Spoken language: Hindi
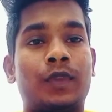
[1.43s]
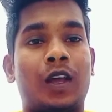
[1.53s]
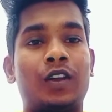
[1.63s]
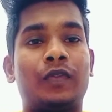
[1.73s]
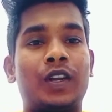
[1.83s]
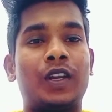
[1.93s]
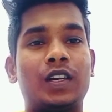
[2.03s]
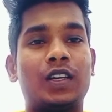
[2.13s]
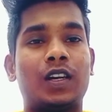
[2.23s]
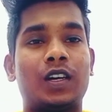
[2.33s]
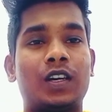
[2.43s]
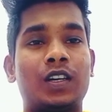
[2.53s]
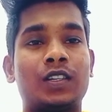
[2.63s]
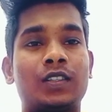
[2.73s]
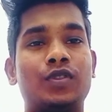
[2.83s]
हेलो फ्रेंड
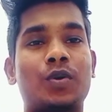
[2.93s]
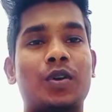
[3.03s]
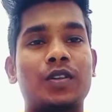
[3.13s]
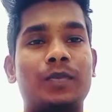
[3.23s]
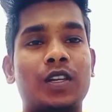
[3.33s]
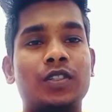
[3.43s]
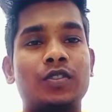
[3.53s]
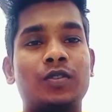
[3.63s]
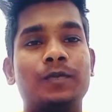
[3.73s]
जोड़ा मेरा जो